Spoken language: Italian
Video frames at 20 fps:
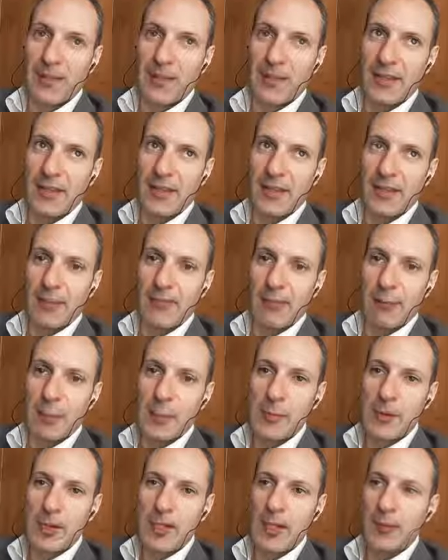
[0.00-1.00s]
Ieri
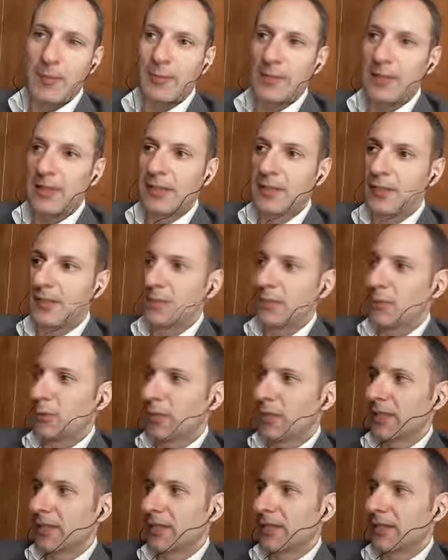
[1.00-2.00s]
eravamo a Parma,
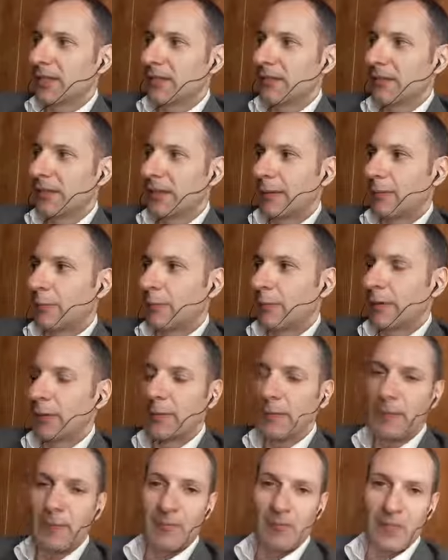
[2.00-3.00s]
lunedì
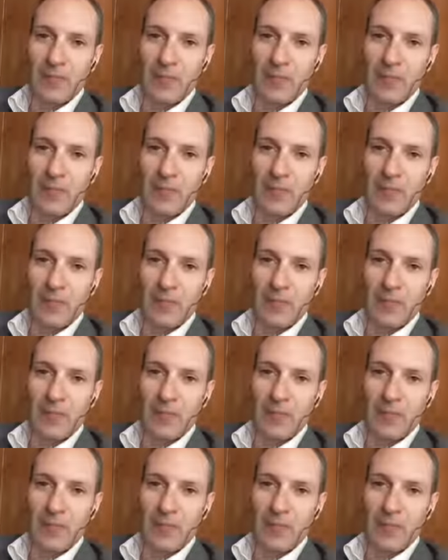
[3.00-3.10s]
eravamo